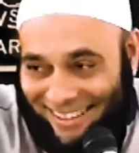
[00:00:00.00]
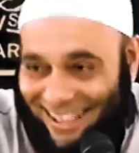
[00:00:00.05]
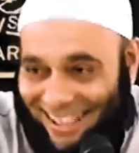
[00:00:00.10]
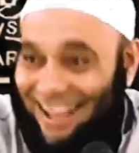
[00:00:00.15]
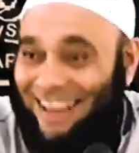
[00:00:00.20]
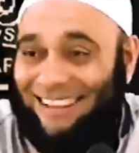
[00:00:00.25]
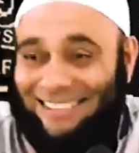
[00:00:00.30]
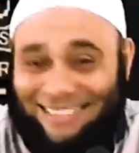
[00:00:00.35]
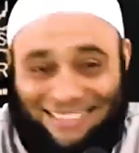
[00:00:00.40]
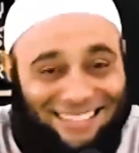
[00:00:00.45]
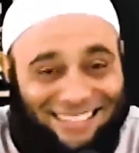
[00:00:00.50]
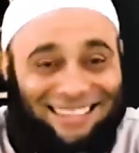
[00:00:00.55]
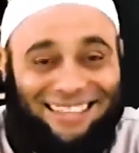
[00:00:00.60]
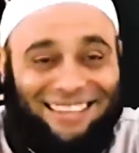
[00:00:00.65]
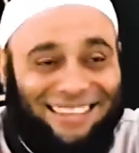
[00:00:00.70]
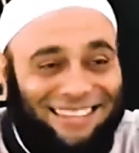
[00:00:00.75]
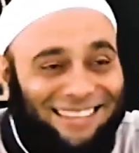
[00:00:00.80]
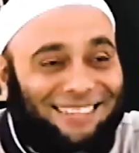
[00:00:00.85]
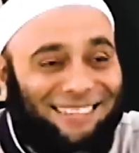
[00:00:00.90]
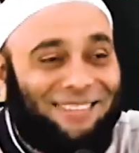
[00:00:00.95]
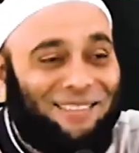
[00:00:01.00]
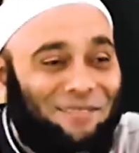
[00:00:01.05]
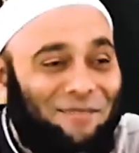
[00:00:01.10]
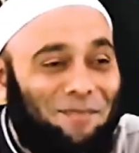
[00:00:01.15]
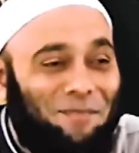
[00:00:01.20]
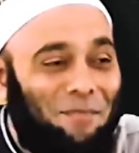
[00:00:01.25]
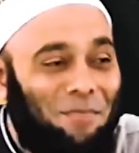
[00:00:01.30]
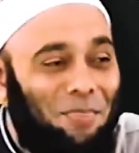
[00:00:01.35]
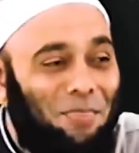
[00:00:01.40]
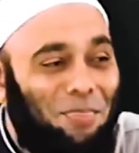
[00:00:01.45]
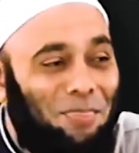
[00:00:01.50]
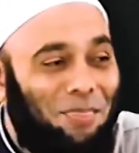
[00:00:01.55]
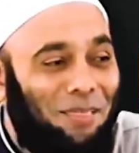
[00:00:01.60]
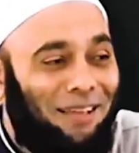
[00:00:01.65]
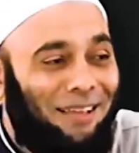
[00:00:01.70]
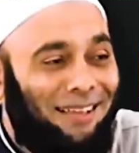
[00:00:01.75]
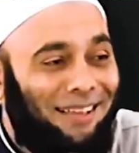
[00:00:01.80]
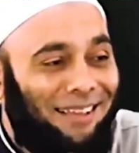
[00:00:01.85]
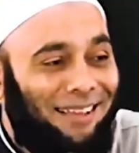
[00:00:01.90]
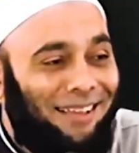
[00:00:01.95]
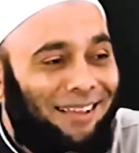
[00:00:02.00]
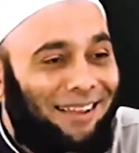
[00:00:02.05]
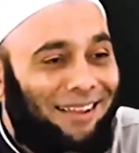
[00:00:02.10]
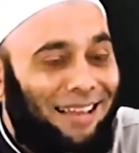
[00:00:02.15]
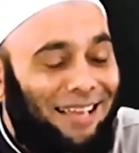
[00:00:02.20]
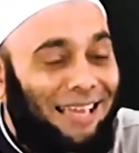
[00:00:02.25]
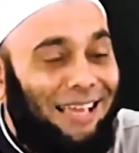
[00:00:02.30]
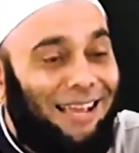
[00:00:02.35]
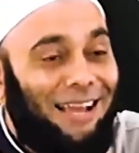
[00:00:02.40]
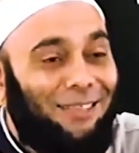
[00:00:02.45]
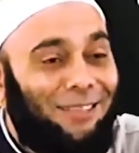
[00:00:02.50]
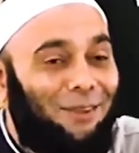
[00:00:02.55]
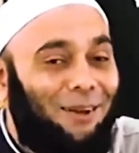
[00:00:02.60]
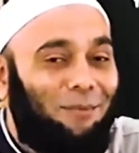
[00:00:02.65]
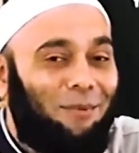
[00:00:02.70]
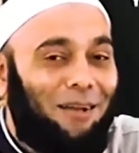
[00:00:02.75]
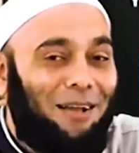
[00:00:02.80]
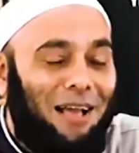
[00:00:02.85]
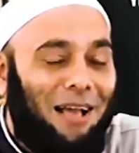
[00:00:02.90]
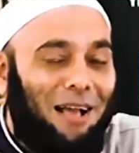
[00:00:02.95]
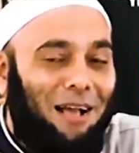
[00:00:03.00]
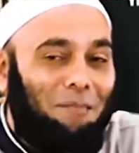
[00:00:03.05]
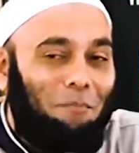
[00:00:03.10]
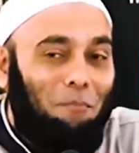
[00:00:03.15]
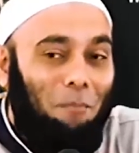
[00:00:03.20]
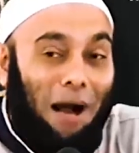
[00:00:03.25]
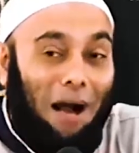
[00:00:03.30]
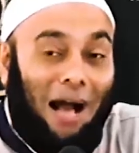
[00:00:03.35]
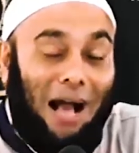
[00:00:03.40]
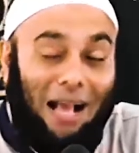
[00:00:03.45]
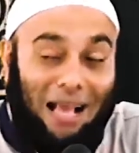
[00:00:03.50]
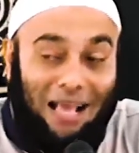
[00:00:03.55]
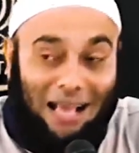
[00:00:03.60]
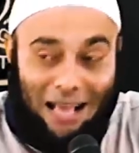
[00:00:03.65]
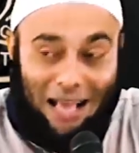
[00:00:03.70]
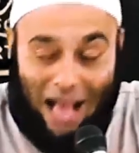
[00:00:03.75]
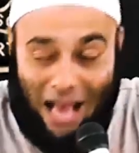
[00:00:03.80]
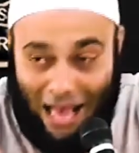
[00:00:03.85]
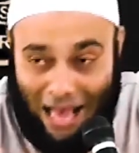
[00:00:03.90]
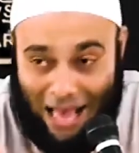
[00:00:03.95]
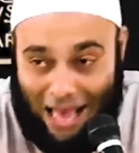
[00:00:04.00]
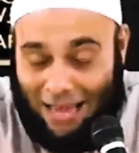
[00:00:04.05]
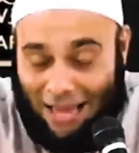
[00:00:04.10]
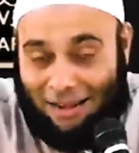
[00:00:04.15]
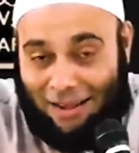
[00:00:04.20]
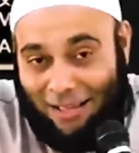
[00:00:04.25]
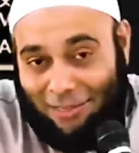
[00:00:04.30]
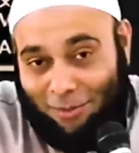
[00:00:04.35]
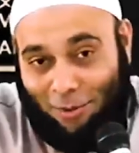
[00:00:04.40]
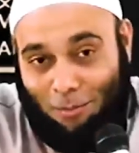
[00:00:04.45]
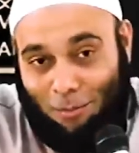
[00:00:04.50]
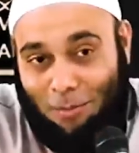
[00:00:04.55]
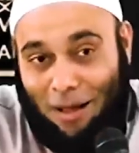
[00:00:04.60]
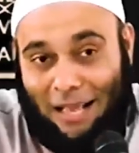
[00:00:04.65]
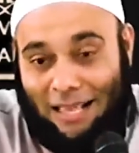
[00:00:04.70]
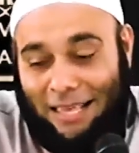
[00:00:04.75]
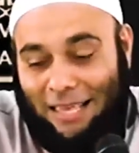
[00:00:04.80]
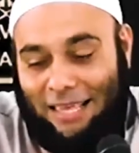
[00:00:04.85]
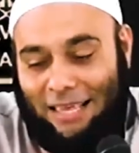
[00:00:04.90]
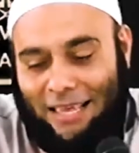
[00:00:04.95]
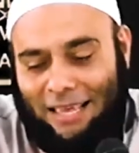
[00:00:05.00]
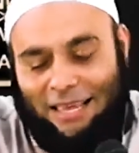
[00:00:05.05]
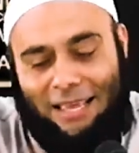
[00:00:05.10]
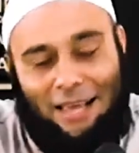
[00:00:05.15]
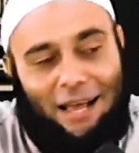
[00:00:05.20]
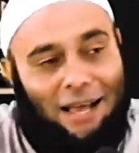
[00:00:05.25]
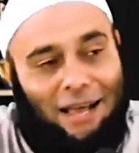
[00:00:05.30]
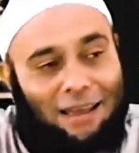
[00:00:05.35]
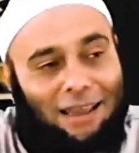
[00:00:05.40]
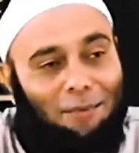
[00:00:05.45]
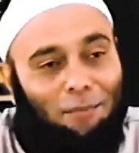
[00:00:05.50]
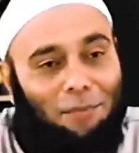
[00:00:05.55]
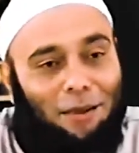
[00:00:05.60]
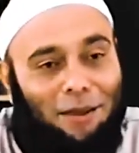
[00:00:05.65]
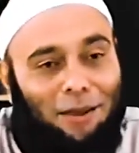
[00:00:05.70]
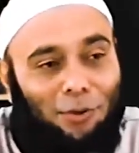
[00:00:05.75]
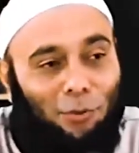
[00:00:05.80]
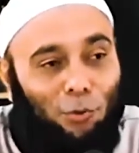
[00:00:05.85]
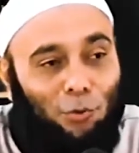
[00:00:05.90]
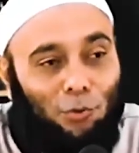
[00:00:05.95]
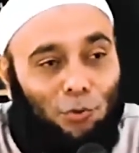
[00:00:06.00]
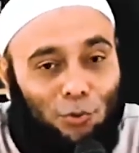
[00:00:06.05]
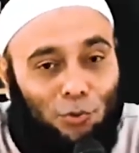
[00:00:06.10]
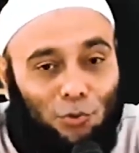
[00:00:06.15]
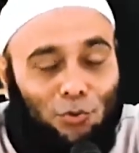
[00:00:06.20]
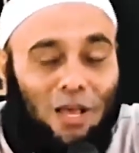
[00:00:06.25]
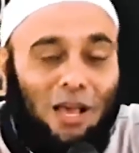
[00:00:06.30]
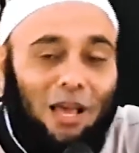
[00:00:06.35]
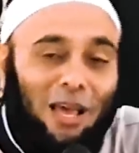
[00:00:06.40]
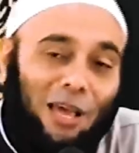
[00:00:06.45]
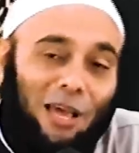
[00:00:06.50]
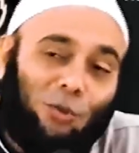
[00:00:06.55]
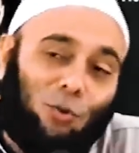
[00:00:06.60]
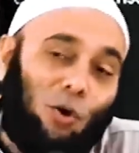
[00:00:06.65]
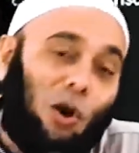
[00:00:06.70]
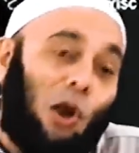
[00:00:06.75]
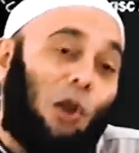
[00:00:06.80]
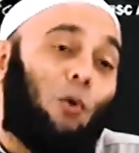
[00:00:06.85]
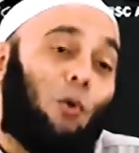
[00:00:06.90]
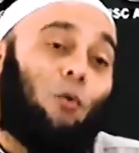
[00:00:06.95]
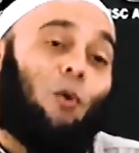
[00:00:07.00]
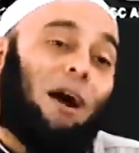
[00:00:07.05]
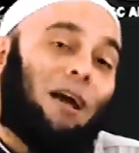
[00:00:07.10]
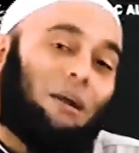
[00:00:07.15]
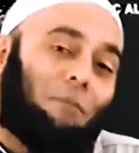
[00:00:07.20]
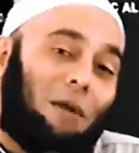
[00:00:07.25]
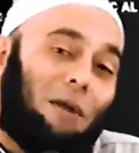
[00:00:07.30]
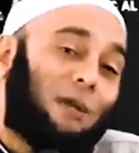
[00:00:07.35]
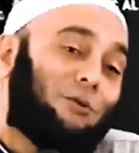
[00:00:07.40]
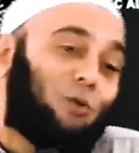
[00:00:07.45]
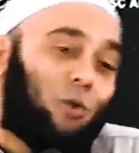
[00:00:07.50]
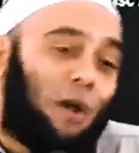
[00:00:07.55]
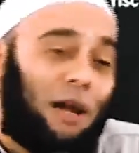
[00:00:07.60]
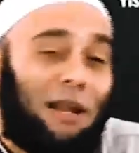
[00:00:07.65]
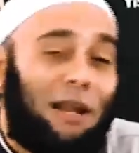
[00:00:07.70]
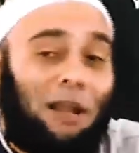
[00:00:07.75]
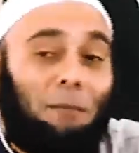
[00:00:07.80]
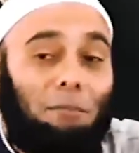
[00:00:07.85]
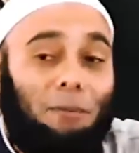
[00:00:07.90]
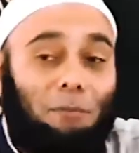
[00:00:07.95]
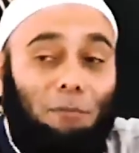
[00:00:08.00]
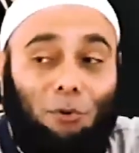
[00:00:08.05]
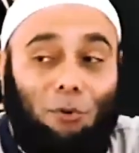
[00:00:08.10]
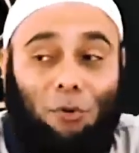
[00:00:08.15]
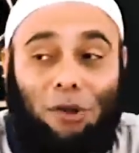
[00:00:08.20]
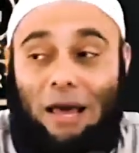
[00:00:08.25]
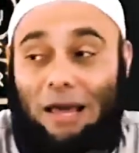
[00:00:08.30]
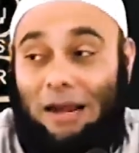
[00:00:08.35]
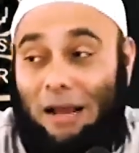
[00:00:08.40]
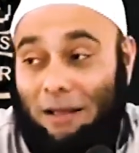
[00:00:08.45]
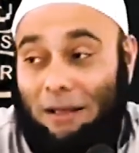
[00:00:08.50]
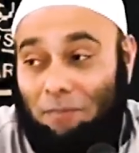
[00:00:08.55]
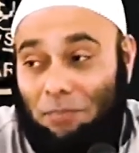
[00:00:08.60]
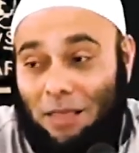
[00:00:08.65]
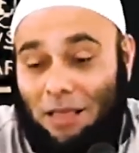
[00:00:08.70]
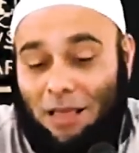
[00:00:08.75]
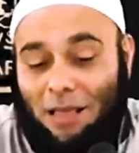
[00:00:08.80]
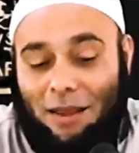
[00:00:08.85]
Nggak ada ceritanya. Ligiga itu apa? Bahan atau bagian yang ada pada usus itu keluar masuk ke dalam pembuluh darah.